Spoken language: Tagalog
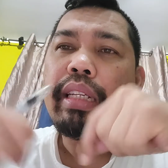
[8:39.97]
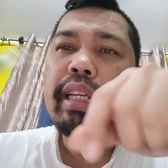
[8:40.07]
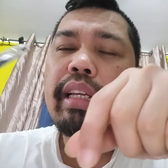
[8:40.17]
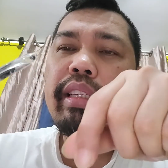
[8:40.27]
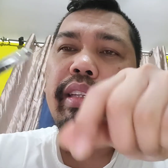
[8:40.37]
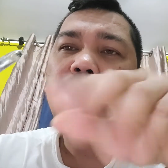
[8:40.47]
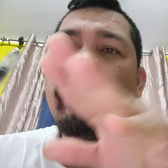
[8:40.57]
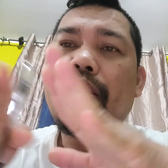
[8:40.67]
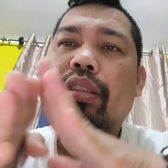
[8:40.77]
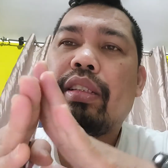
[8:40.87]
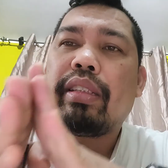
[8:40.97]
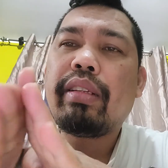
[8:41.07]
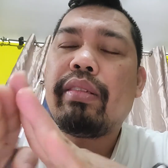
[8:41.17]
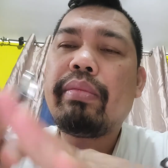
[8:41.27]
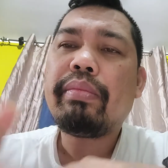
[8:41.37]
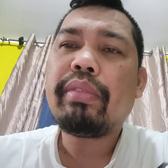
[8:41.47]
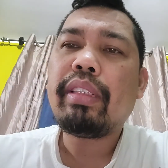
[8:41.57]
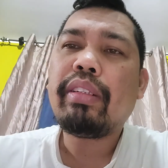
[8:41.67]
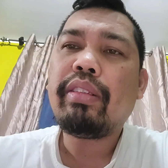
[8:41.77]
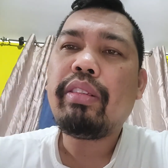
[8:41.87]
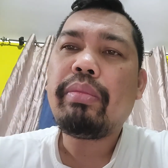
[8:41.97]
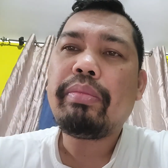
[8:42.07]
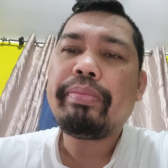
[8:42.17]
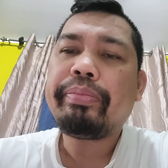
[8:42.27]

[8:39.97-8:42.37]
like, ano, and, ano